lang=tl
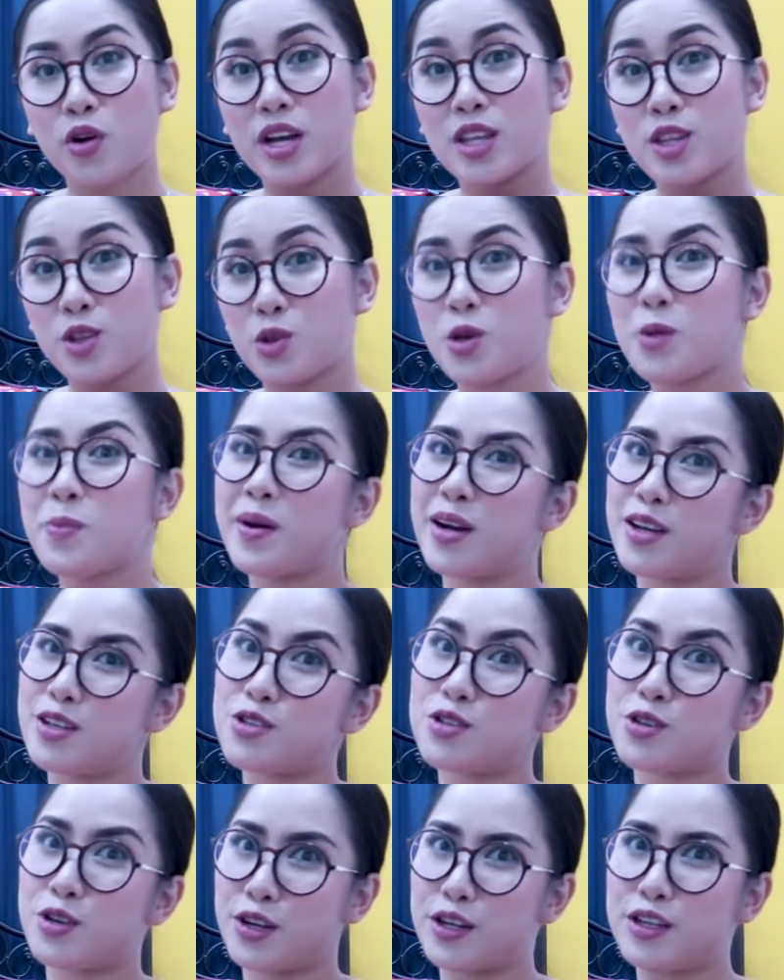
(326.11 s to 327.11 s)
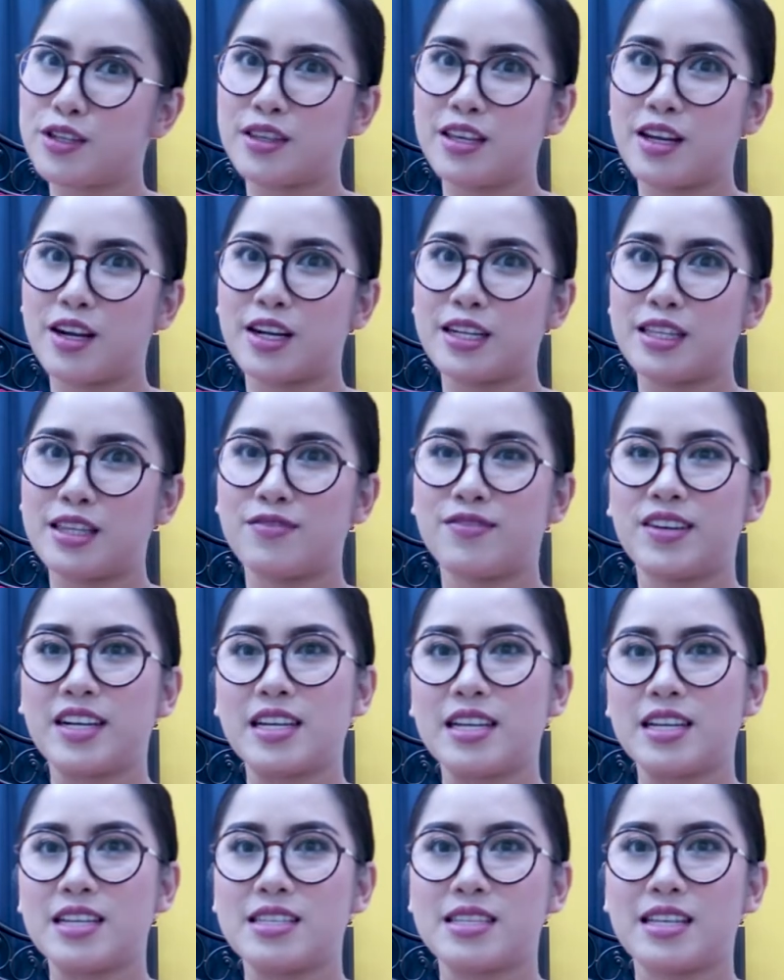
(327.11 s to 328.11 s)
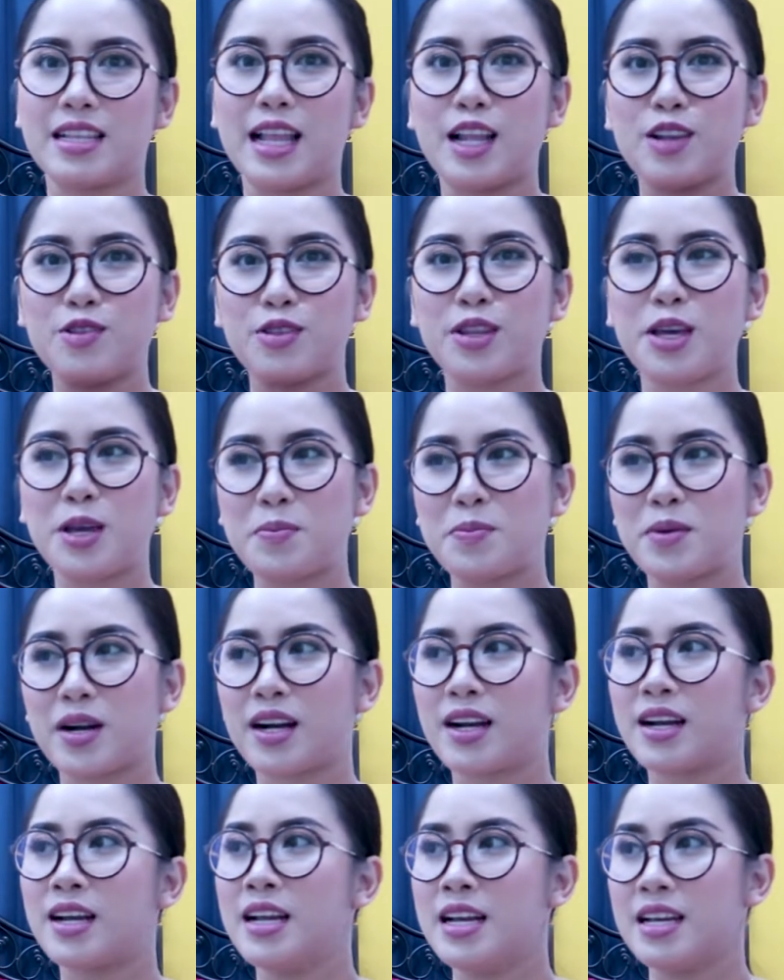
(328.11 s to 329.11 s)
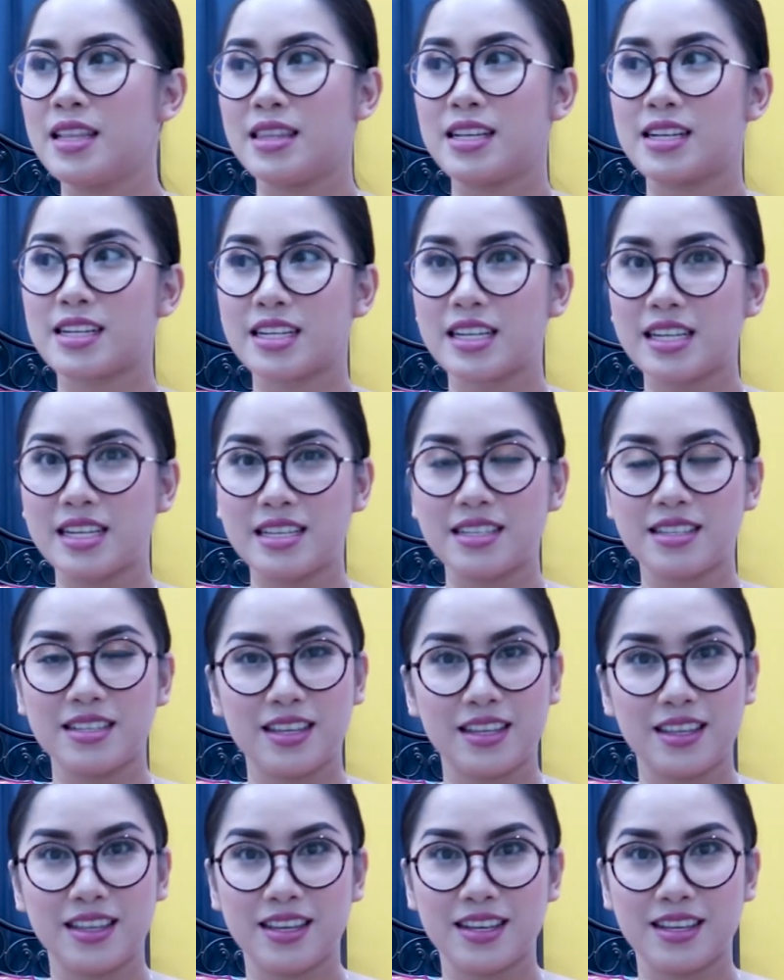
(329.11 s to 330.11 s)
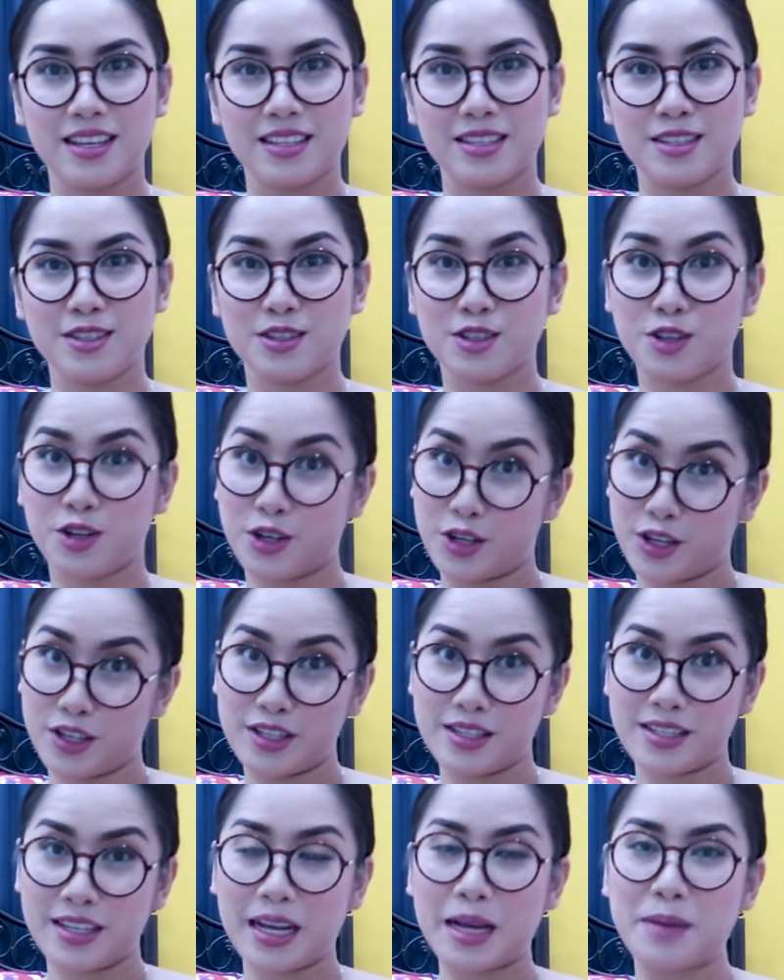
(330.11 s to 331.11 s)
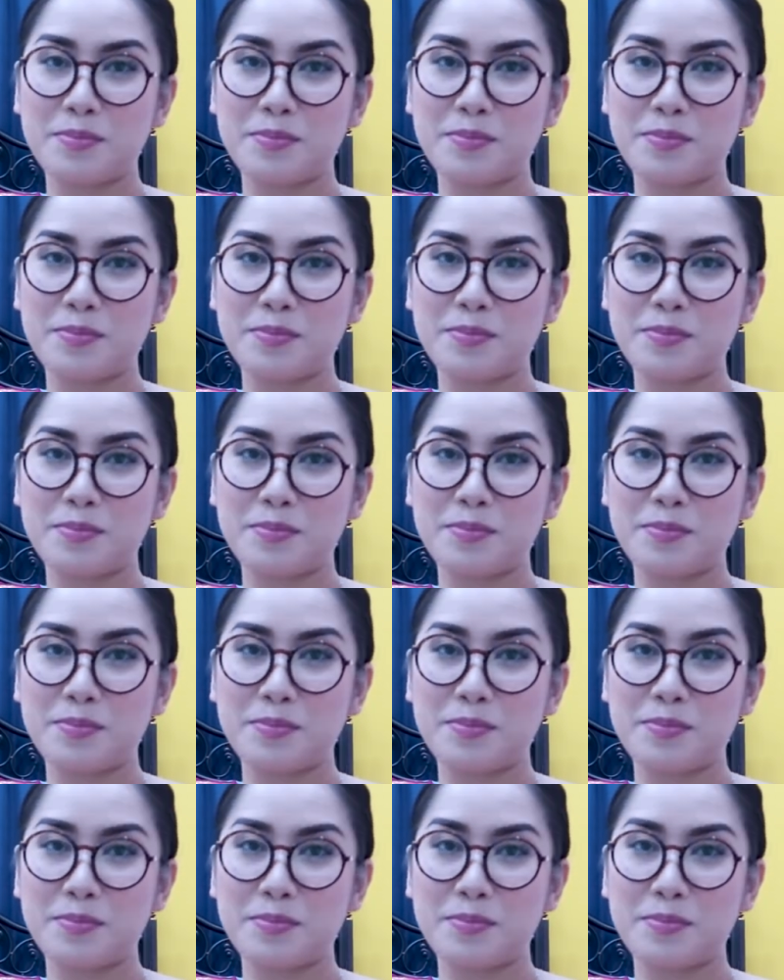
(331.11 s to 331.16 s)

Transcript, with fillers: ganito yung mga skirt ni heart evangelista, lalo na yung mga nirelease niya na skirt sa